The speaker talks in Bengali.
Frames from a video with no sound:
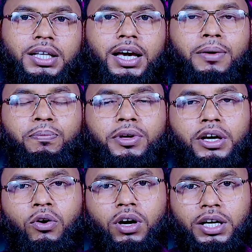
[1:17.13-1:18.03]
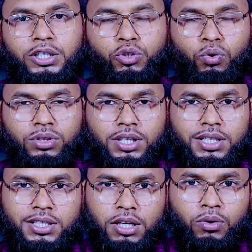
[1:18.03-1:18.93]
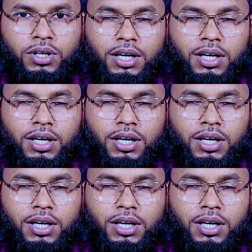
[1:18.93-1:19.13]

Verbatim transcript: তাকে বিয়ে করাটা যৌক্তিক ছিল